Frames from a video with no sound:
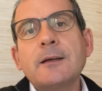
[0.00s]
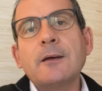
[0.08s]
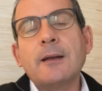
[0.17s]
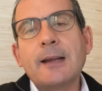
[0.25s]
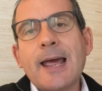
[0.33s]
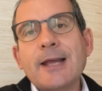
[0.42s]

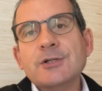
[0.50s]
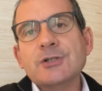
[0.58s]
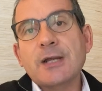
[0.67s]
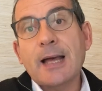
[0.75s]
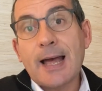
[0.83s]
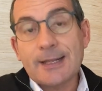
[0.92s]
euh,
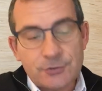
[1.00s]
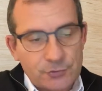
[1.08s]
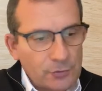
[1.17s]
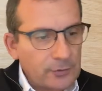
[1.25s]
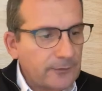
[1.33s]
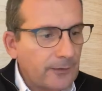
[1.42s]
l'âge
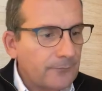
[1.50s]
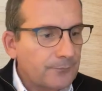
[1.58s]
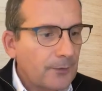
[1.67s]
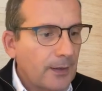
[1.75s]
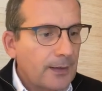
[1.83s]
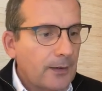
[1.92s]
adulte.
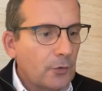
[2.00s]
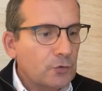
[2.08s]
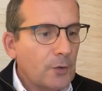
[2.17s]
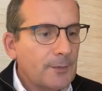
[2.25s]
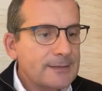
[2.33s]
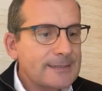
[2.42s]
Autrement